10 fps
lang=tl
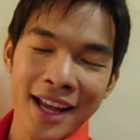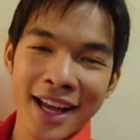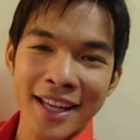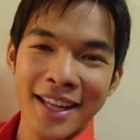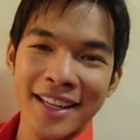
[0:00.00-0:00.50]

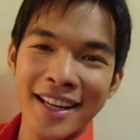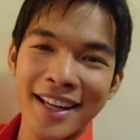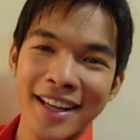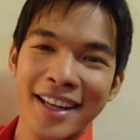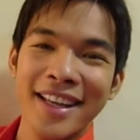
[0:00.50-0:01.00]
Hi, hi,
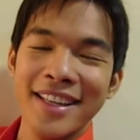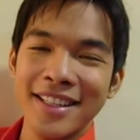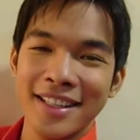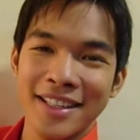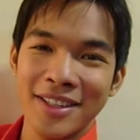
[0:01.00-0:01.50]
hi!
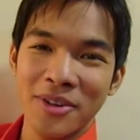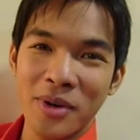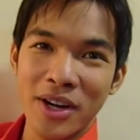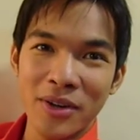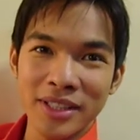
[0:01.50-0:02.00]

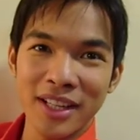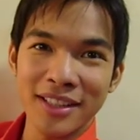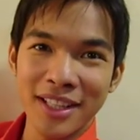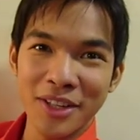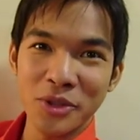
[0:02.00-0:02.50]
Wow, ang
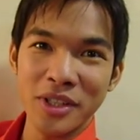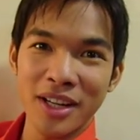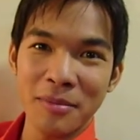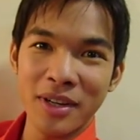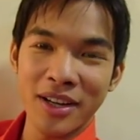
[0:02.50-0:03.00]
tagal-tagal kong hindi
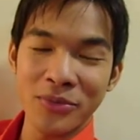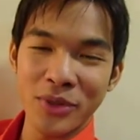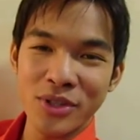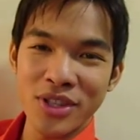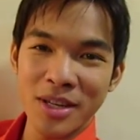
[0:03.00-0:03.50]
nakabaga. Ah.
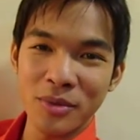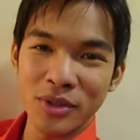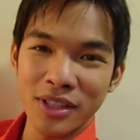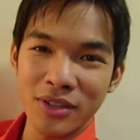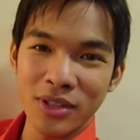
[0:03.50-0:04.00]
First time
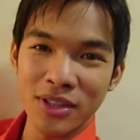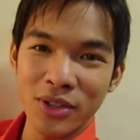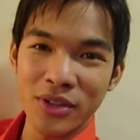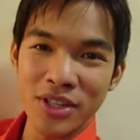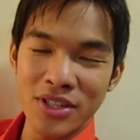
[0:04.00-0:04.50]
ulit, ulit
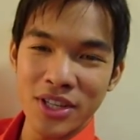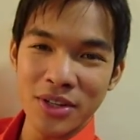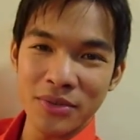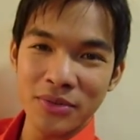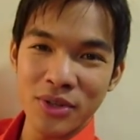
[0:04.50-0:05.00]
to this
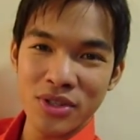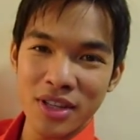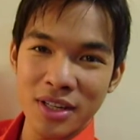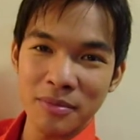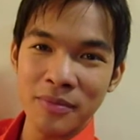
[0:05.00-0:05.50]
year. First
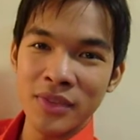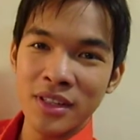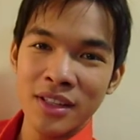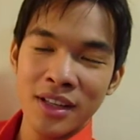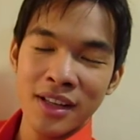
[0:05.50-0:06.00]
time.
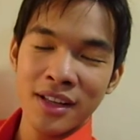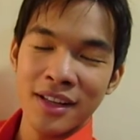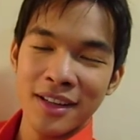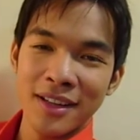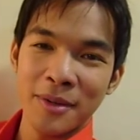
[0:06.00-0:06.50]

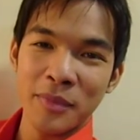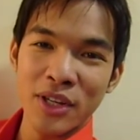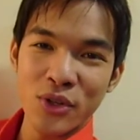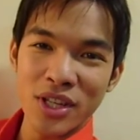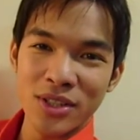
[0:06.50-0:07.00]
Um,
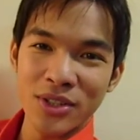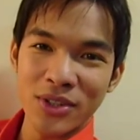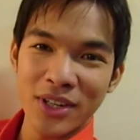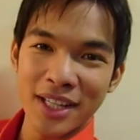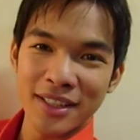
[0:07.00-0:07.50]
hello sa
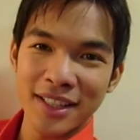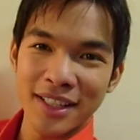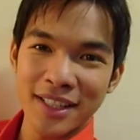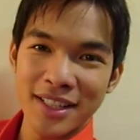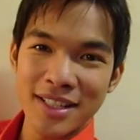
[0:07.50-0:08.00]
inyo at
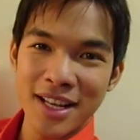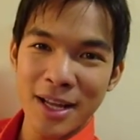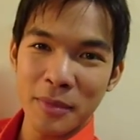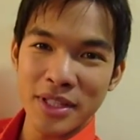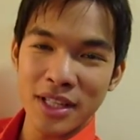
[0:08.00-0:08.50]
uh,
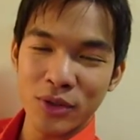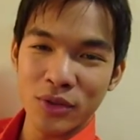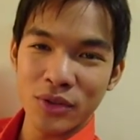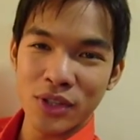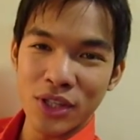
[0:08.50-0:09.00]
salamat sa
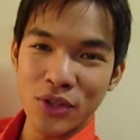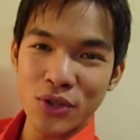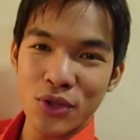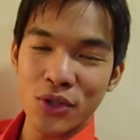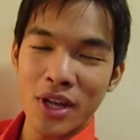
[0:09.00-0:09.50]
continuous
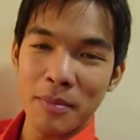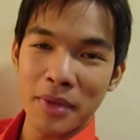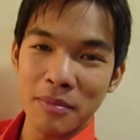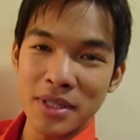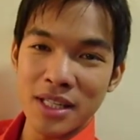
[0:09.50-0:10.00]
na niya
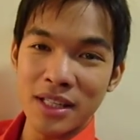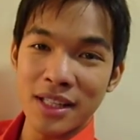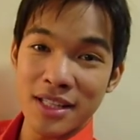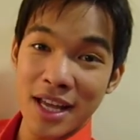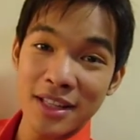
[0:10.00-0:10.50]

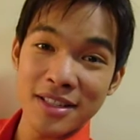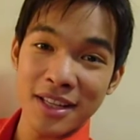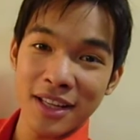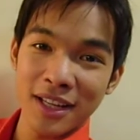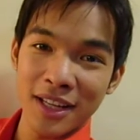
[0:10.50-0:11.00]
pagbisita dyan sa
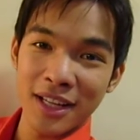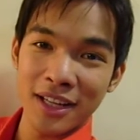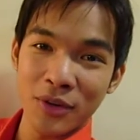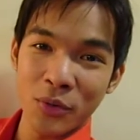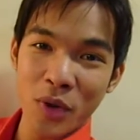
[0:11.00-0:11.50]

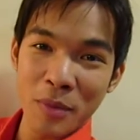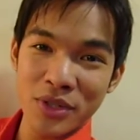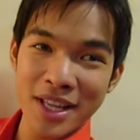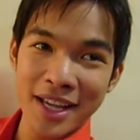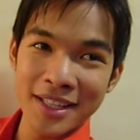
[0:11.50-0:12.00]

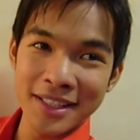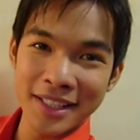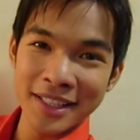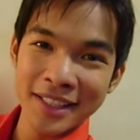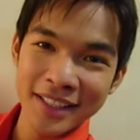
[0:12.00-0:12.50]
website.
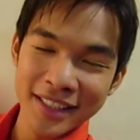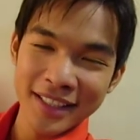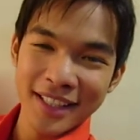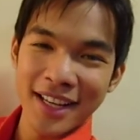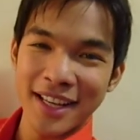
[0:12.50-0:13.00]

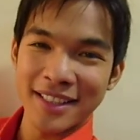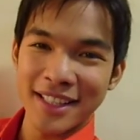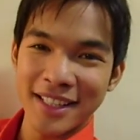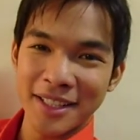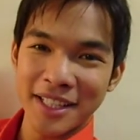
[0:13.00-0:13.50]
At
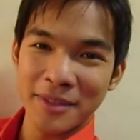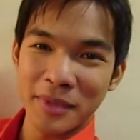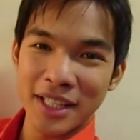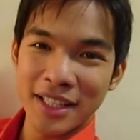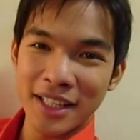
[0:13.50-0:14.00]
uh,
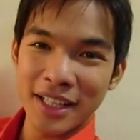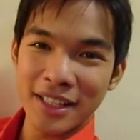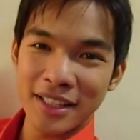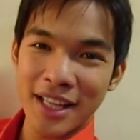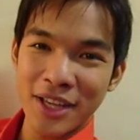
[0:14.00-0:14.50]

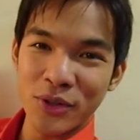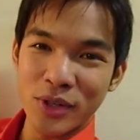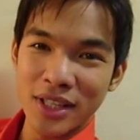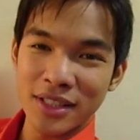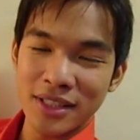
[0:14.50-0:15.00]
magkita-kita tayo
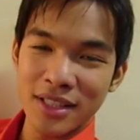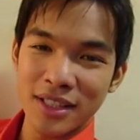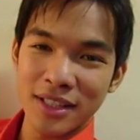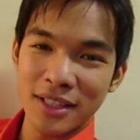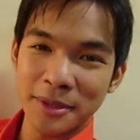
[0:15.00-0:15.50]
ulit
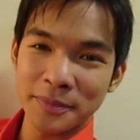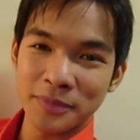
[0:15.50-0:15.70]
sa